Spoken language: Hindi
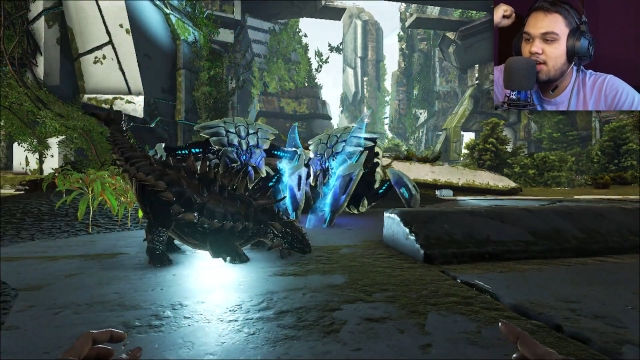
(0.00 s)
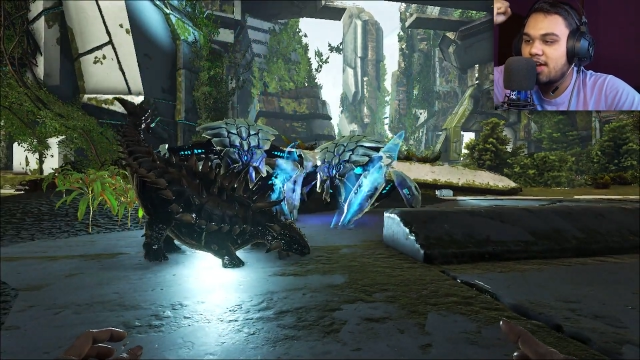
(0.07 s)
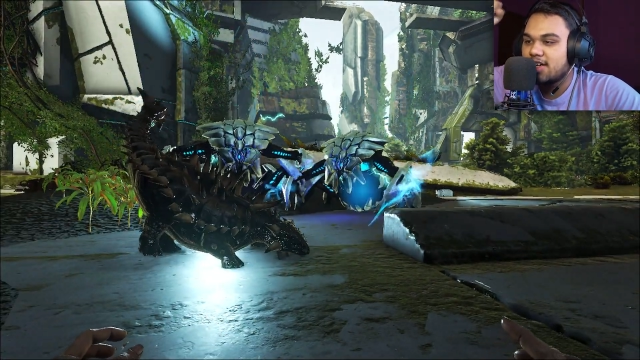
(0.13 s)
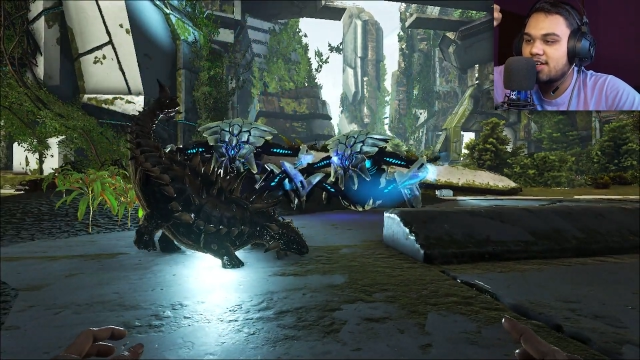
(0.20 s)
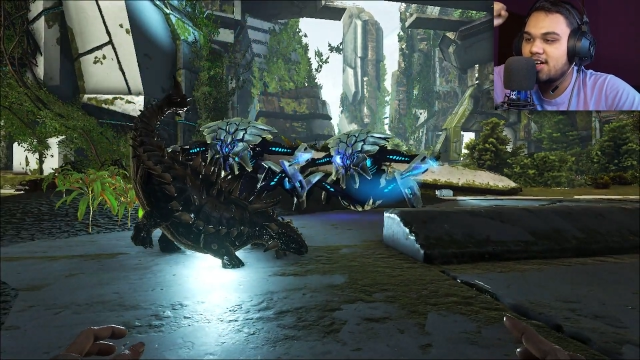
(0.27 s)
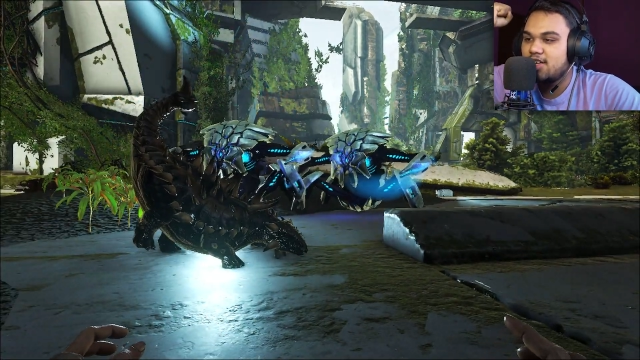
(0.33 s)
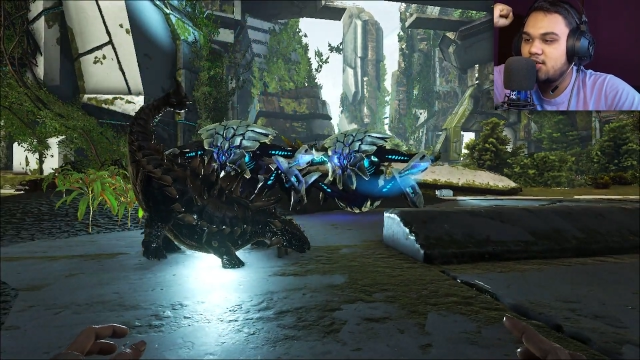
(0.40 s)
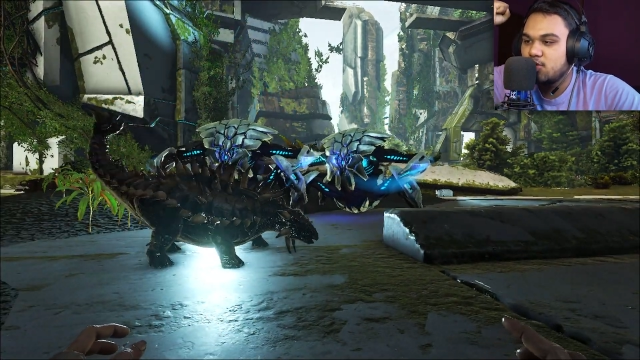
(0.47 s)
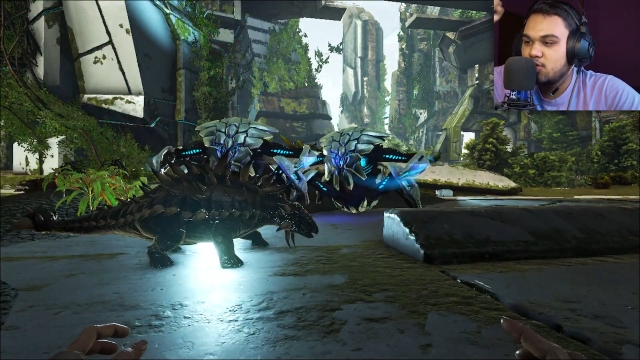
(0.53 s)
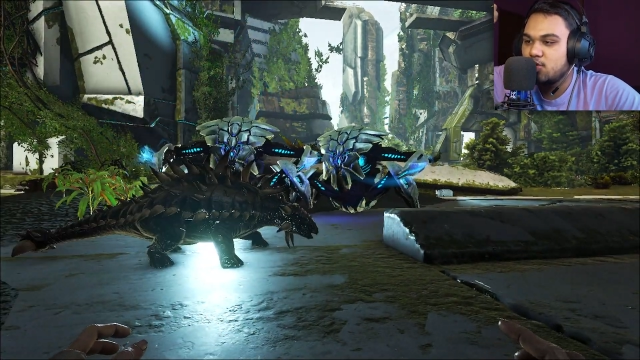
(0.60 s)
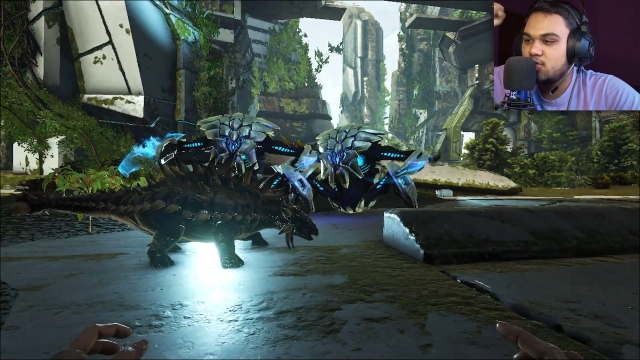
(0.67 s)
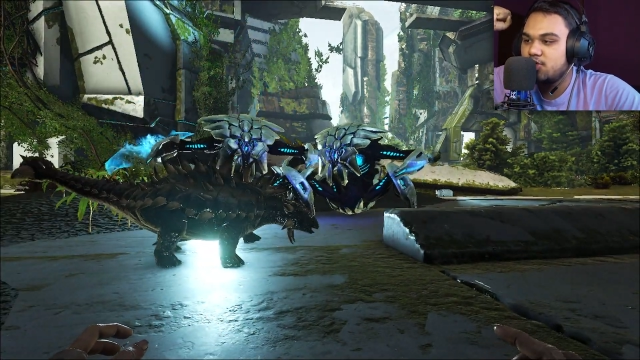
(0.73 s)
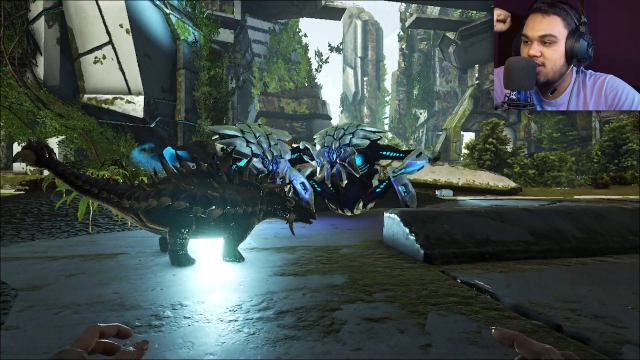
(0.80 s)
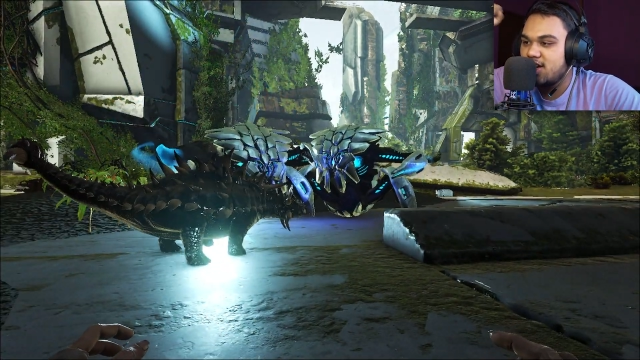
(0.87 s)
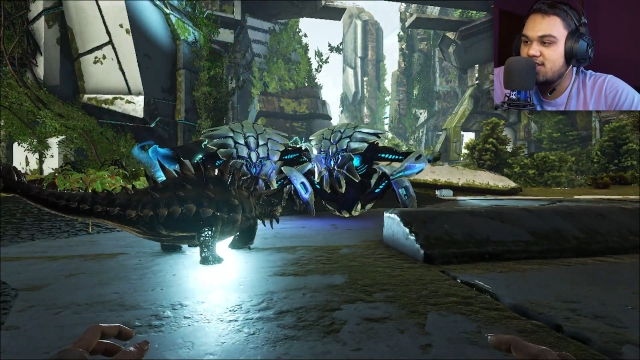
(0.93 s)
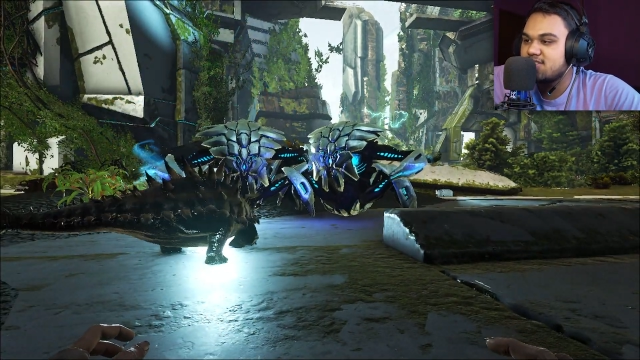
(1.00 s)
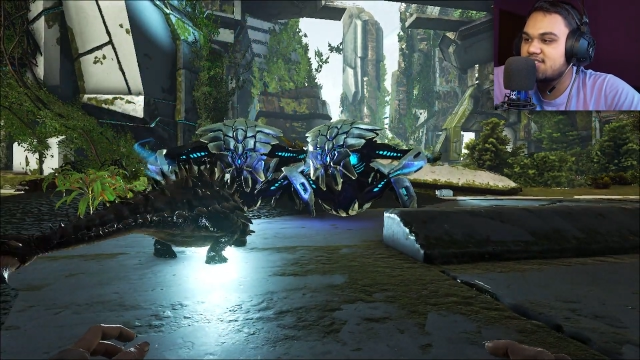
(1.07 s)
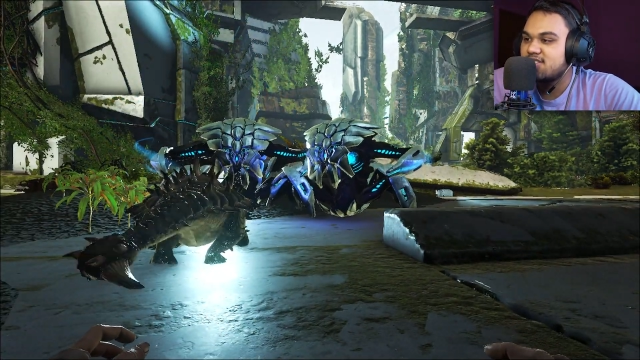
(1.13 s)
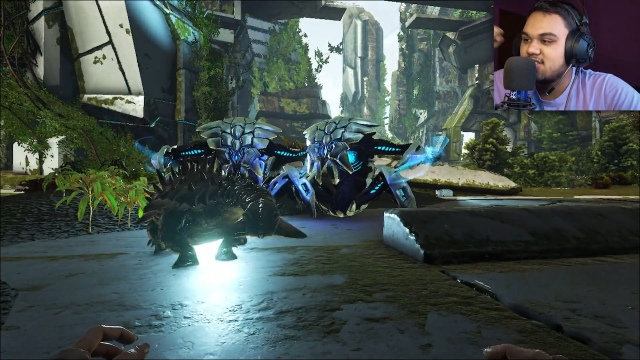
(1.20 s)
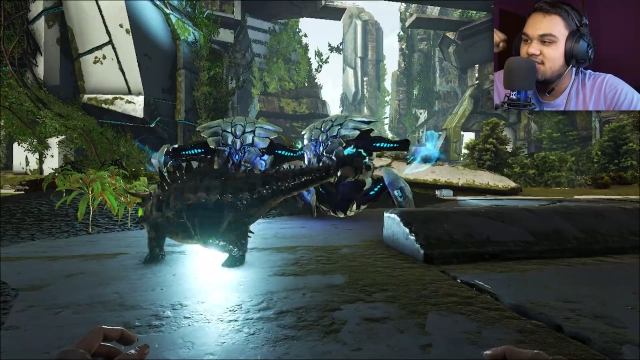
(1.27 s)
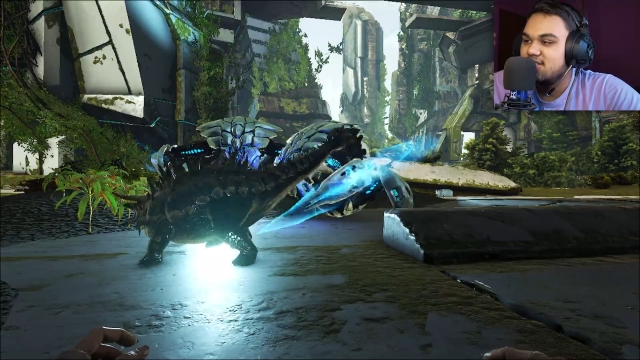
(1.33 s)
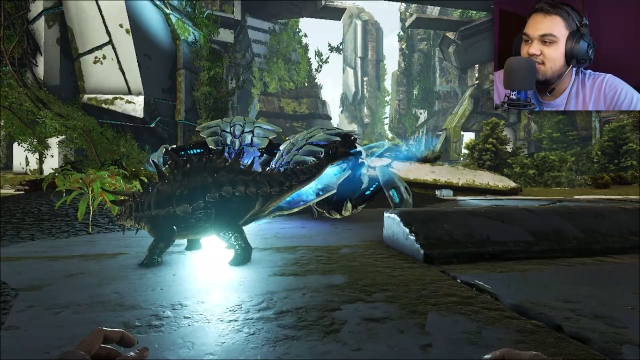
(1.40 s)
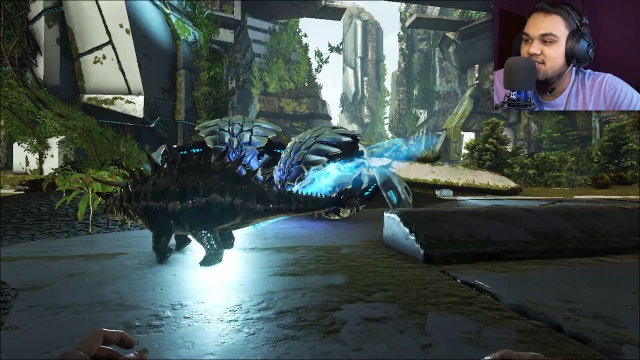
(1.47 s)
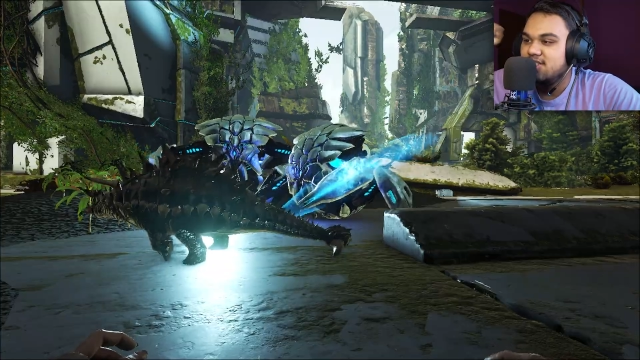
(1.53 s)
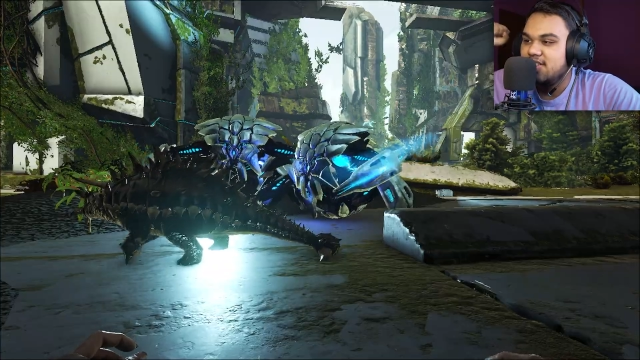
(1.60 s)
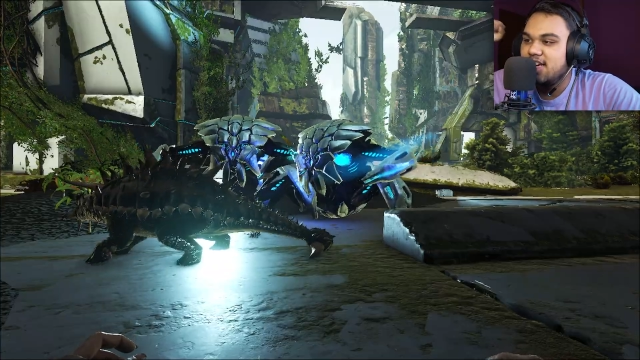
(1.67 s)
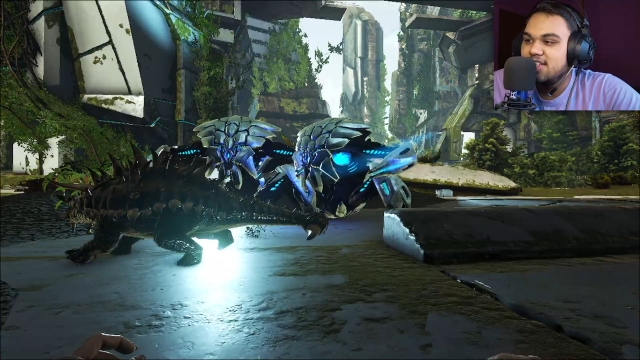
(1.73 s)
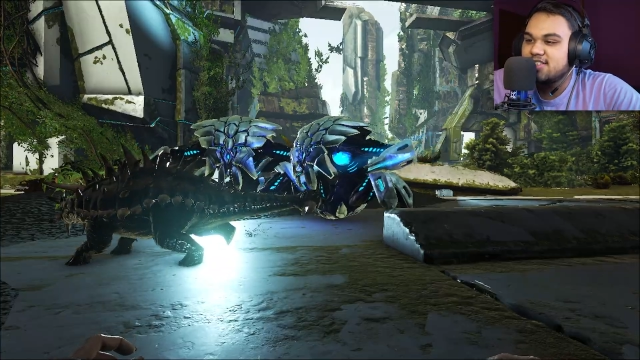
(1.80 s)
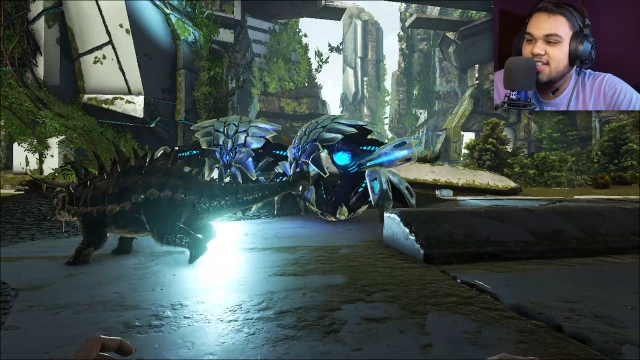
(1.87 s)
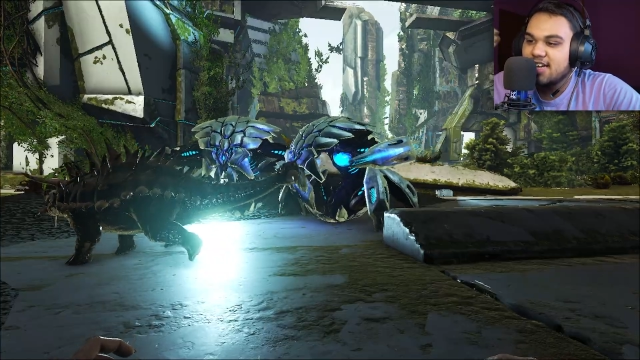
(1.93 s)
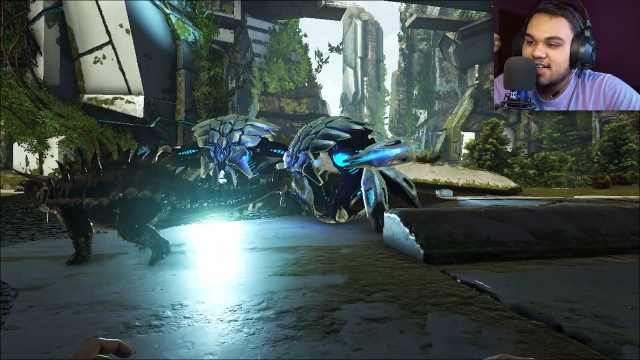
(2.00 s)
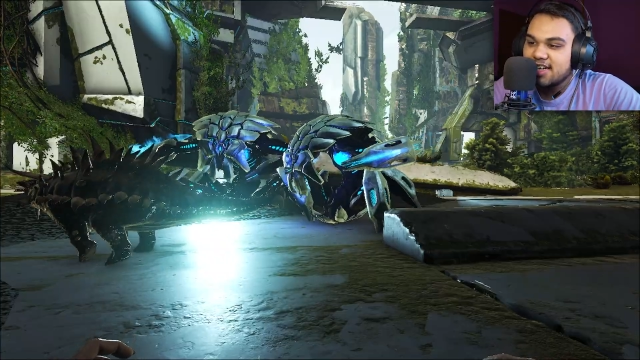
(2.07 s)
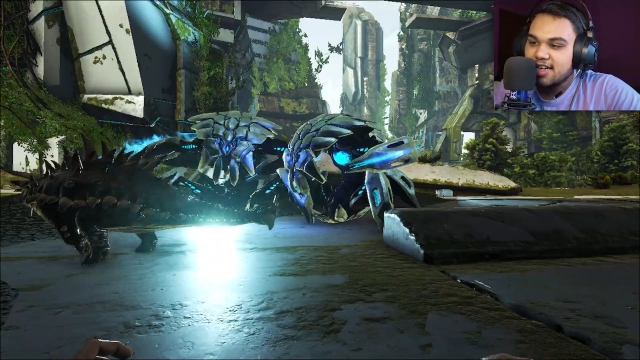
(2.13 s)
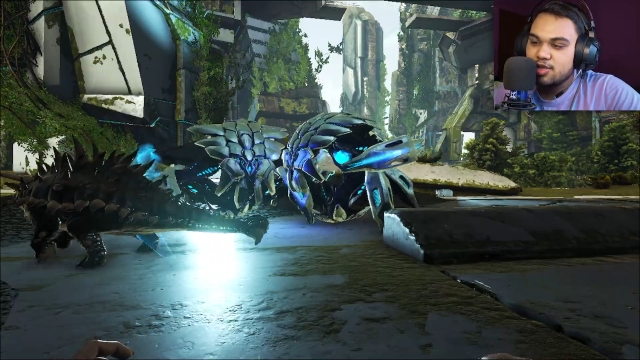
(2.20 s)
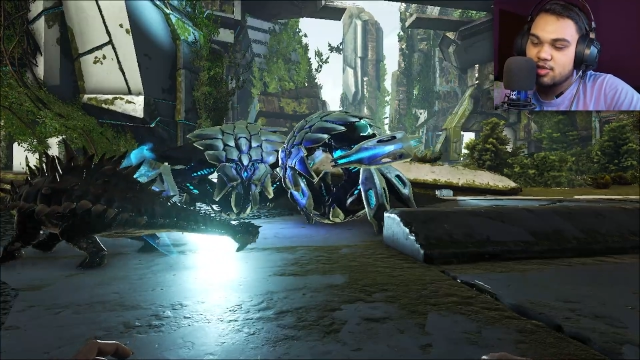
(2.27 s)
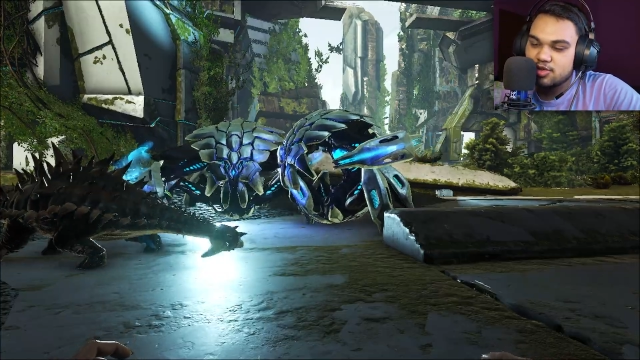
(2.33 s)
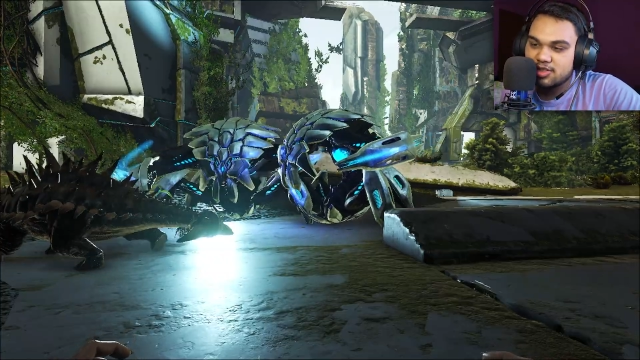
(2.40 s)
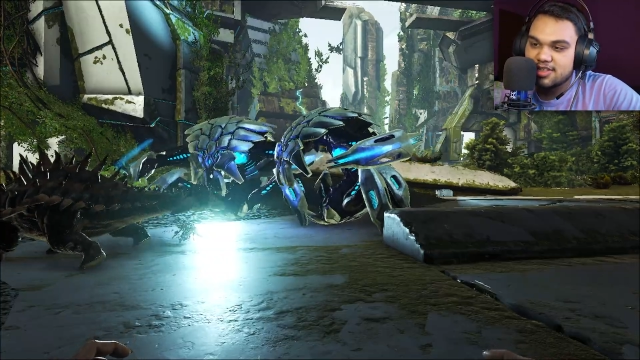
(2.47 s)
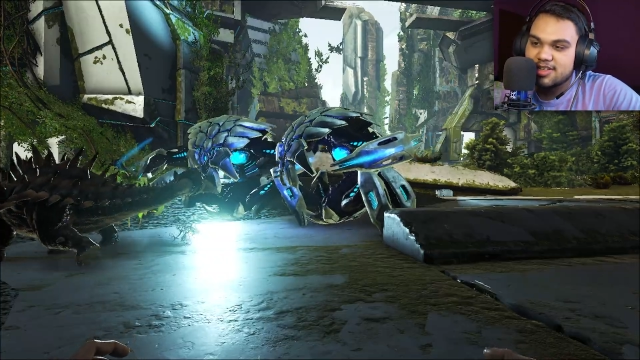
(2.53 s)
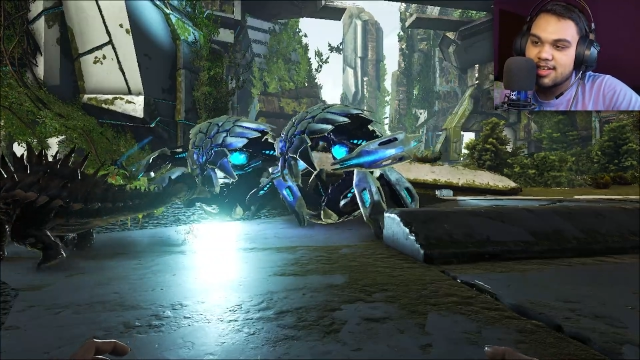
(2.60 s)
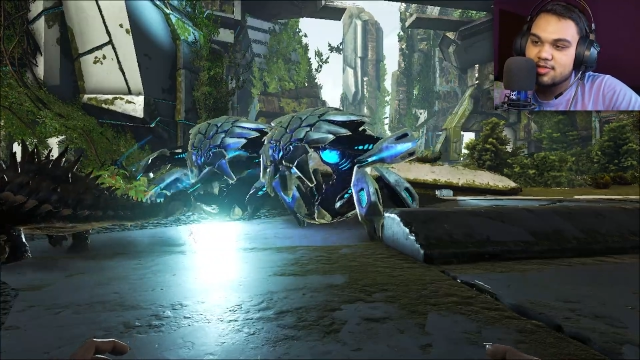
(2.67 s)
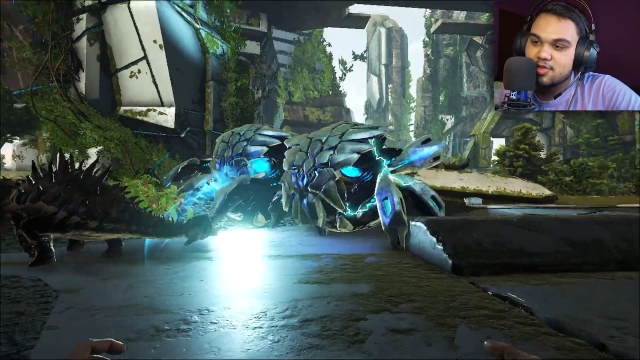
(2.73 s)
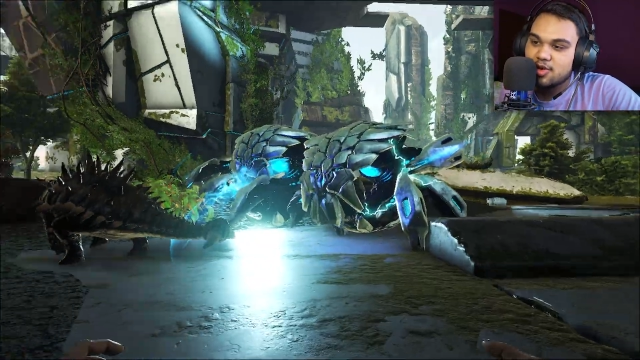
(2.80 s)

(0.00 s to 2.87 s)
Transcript: एंकाइलो यस यस एंकाइलो दिखा